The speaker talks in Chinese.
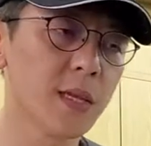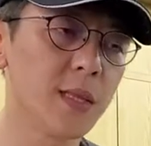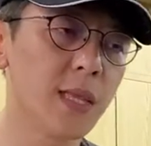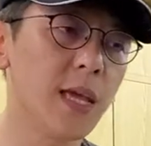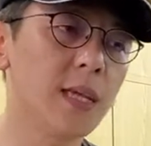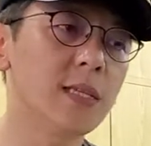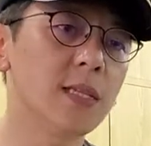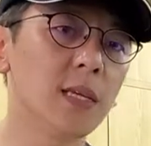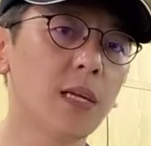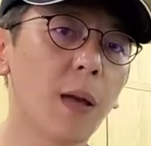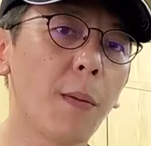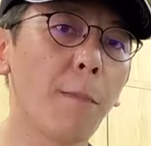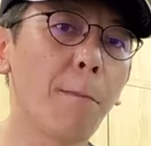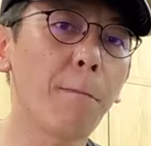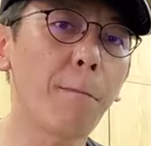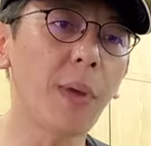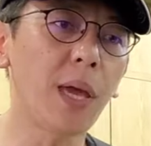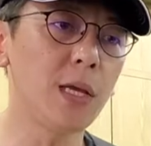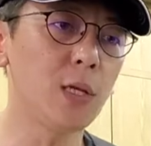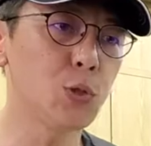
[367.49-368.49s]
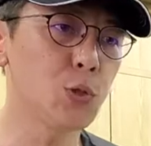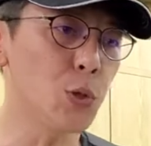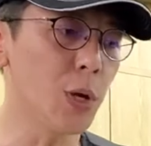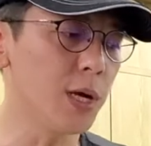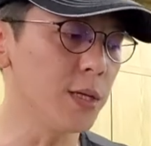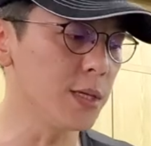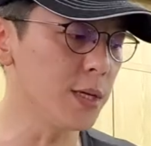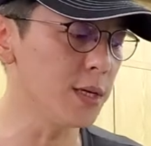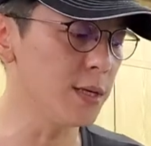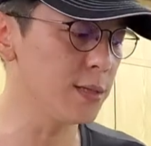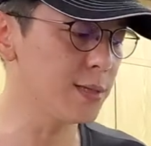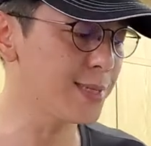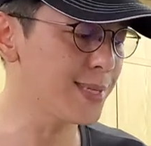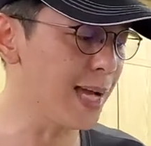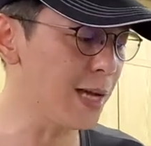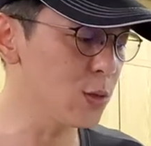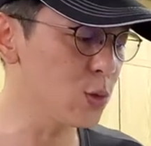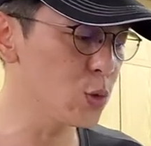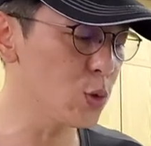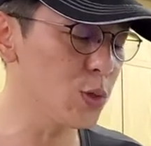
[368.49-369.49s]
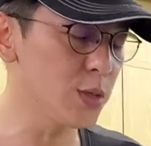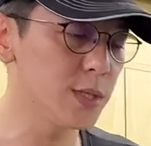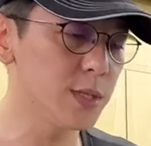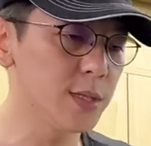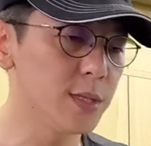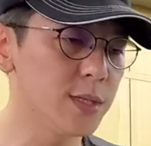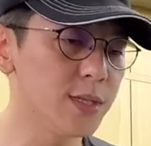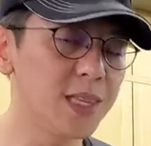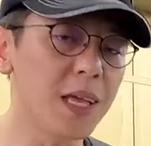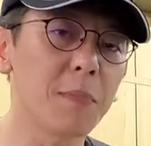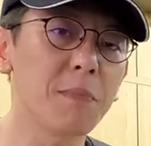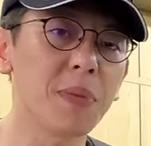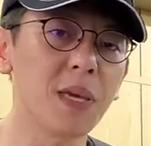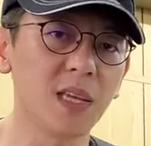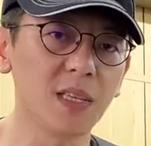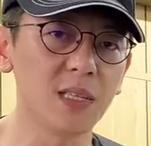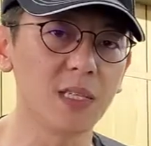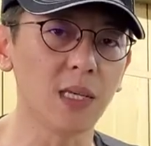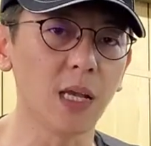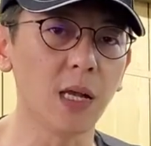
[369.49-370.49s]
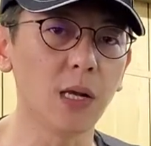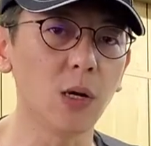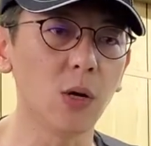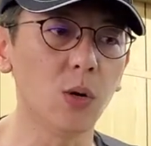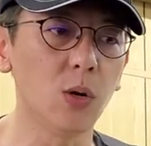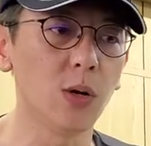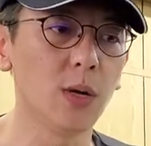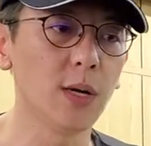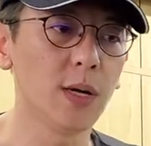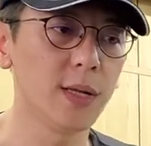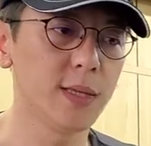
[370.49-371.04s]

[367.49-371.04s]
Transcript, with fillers: 类似一个杯状的上座垫片结构，